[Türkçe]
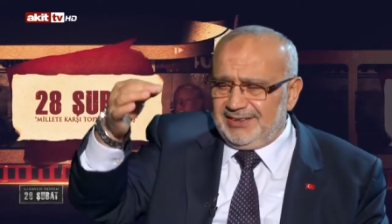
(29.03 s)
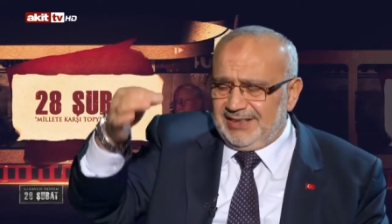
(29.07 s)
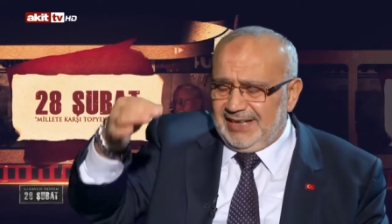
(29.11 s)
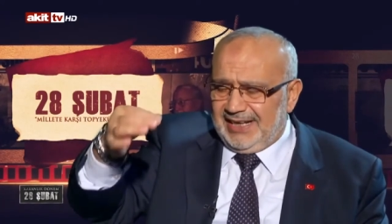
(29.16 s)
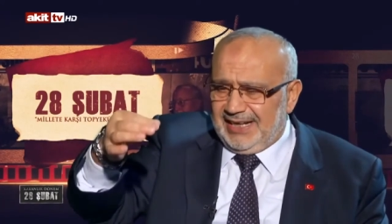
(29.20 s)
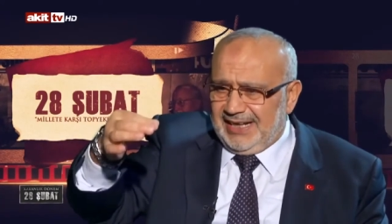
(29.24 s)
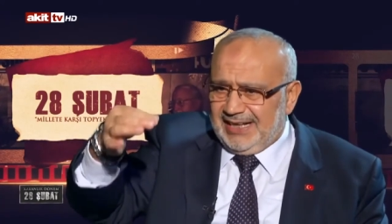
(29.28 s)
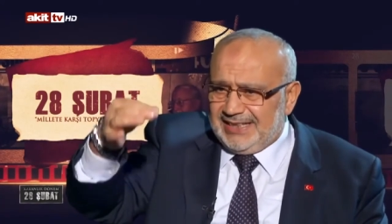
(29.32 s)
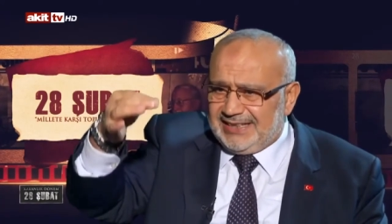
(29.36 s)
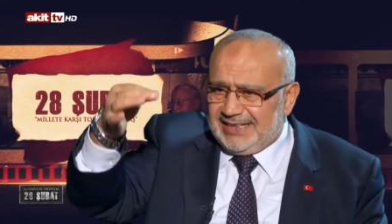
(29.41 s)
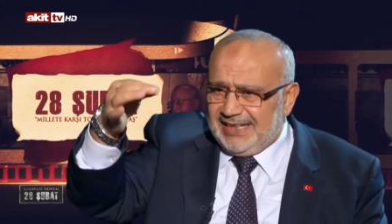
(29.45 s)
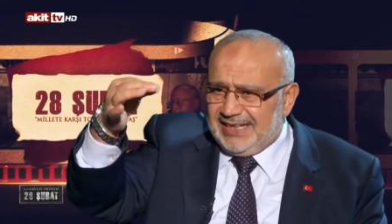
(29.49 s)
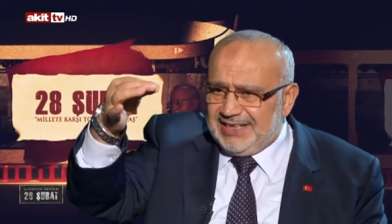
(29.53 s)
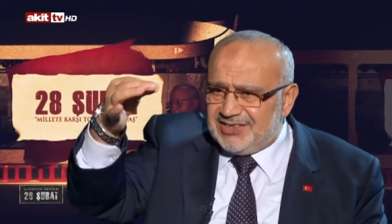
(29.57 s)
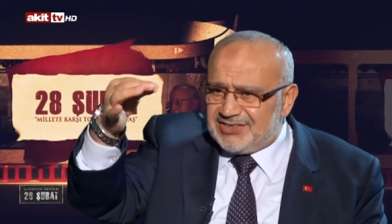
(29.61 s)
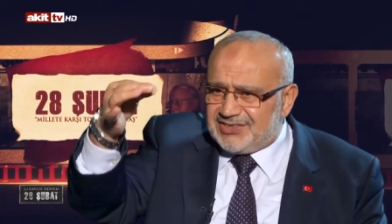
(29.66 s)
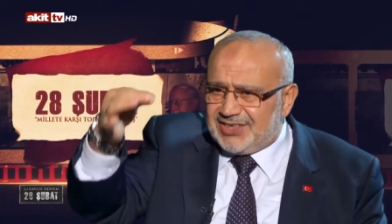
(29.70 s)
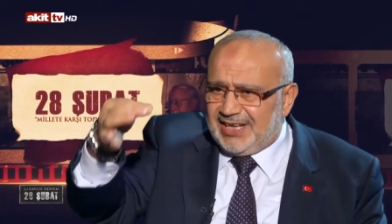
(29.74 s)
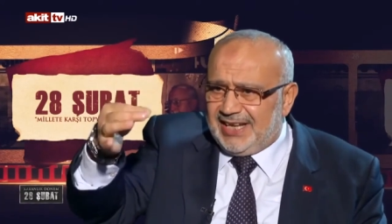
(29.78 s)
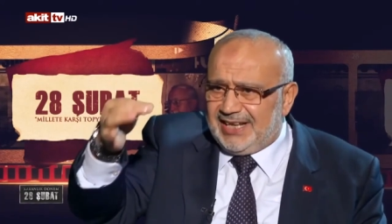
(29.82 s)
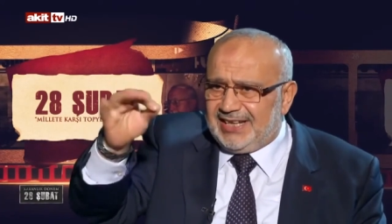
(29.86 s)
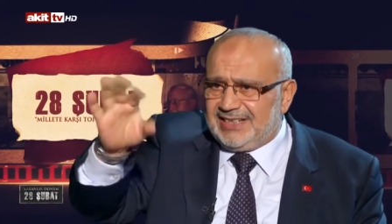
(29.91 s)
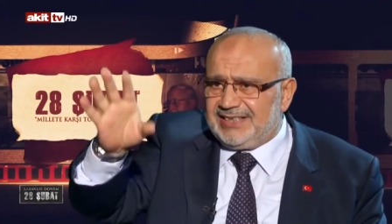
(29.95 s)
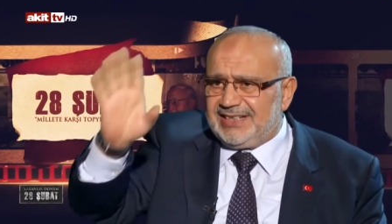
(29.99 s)
TRT'yi
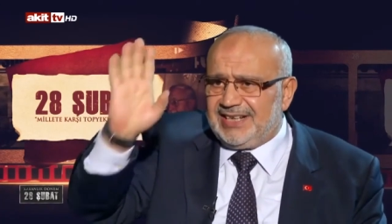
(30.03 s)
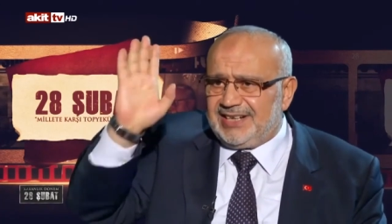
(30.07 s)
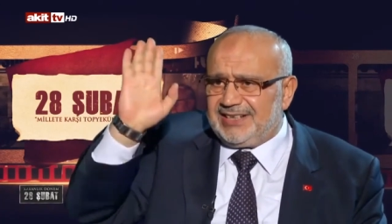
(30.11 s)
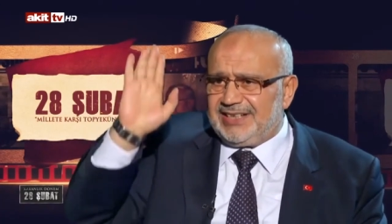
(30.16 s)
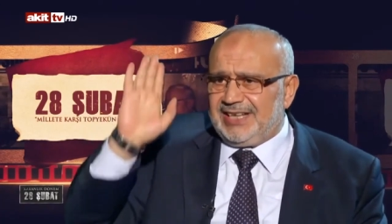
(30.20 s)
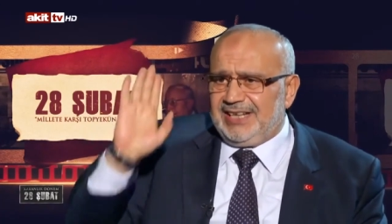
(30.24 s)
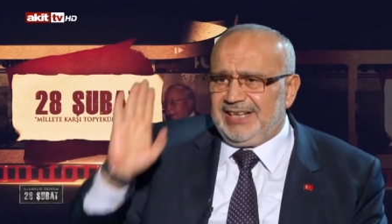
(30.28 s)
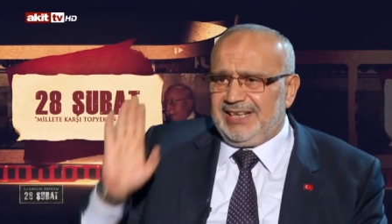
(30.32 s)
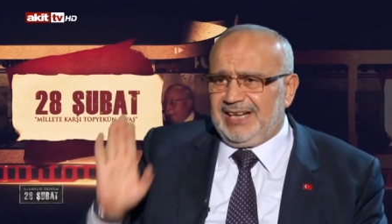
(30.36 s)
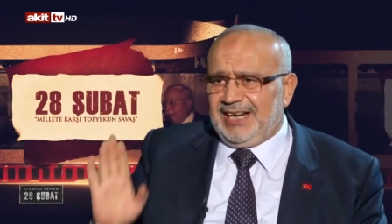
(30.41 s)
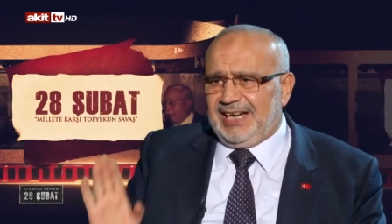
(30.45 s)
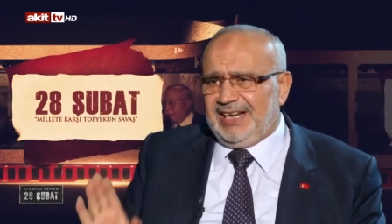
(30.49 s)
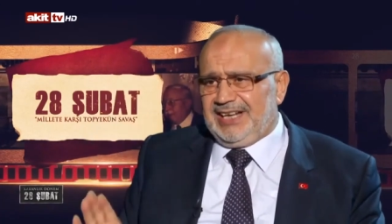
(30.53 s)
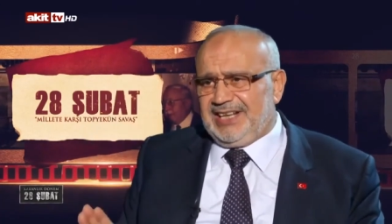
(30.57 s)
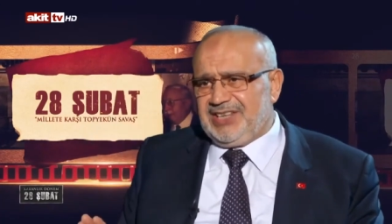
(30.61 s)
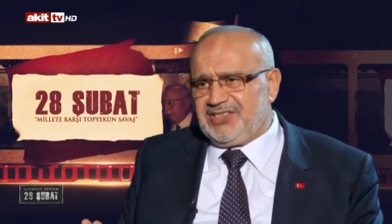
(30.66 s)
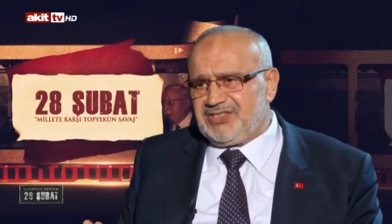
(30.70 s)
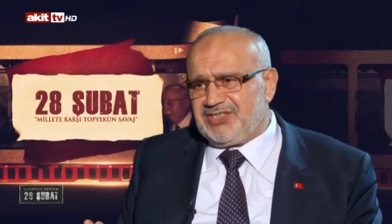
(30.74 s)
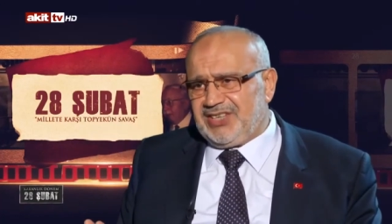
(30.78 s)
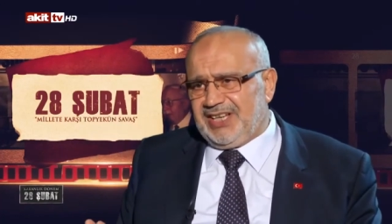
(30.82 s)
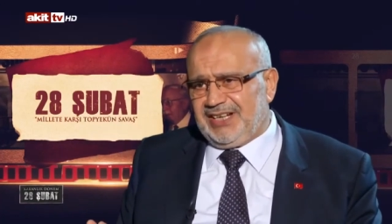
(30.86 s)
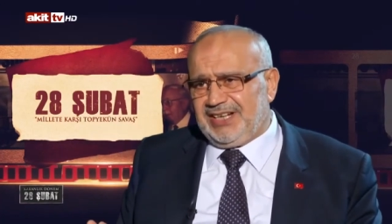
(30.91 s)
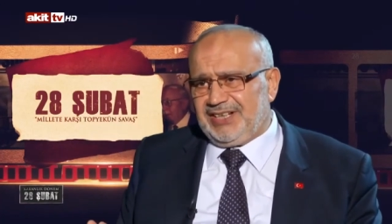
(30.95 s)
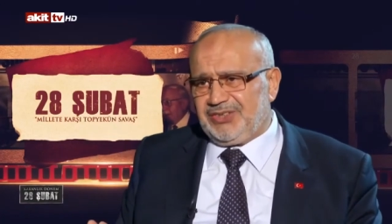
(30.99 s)
seyrederken
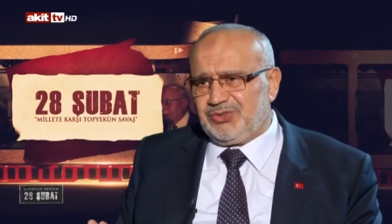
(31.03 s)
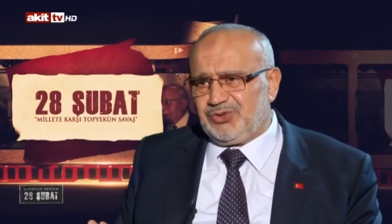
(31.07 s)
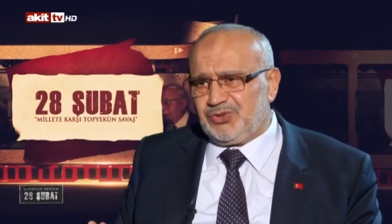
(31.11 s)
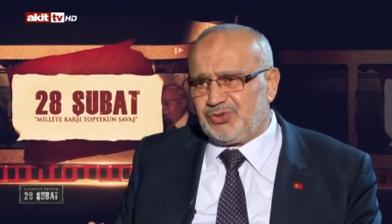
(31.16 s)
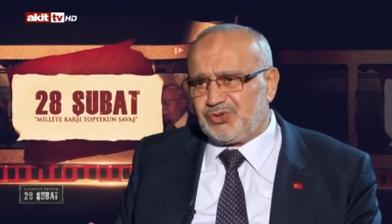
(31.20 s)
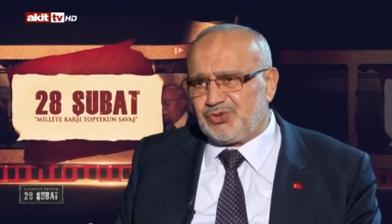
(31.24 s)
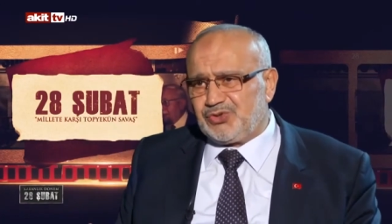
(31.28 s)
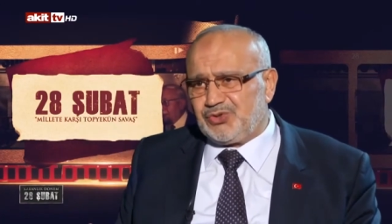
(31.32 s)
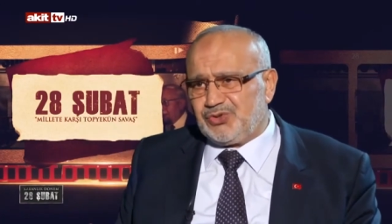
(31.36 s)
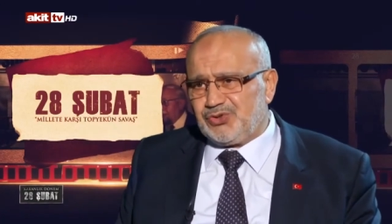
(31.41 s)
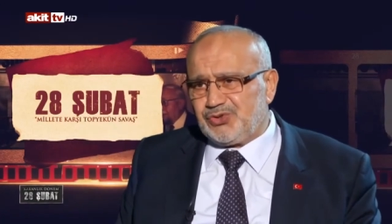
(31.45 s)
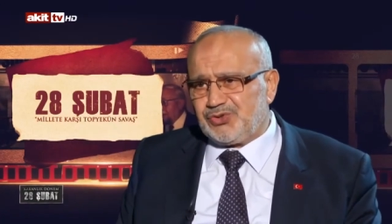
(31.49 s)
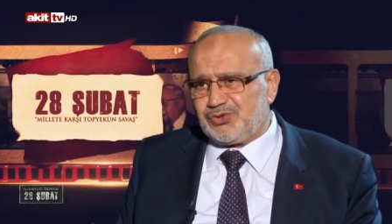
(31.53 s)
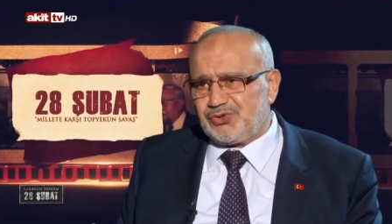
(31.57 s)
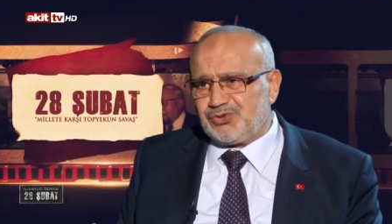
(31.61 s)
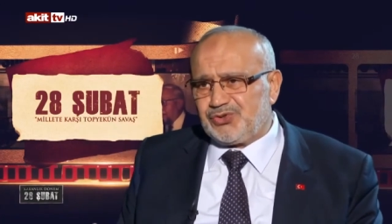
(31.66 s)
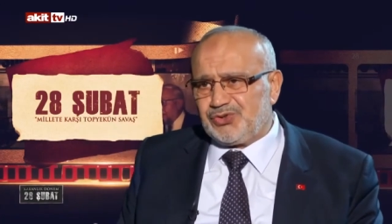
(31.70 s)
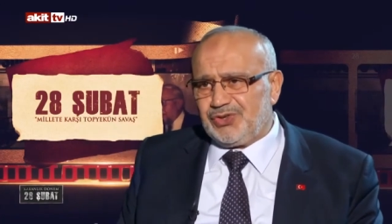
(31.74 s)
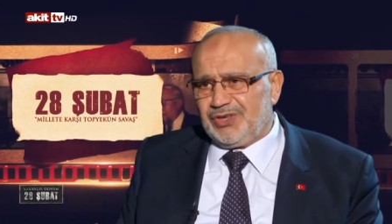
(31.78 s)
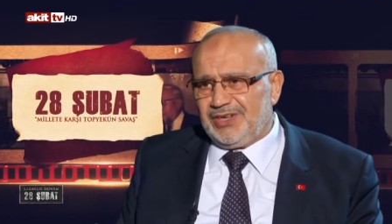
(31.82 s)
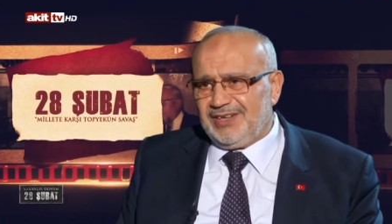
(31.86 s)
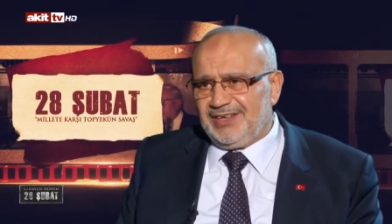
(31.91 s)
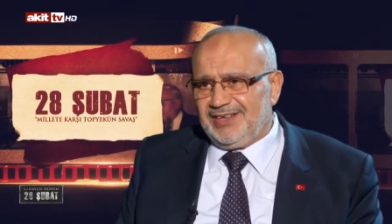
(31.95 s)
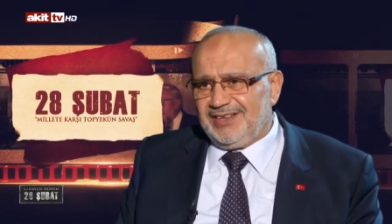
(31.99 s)
ihaleyi seyrediyorsunuz.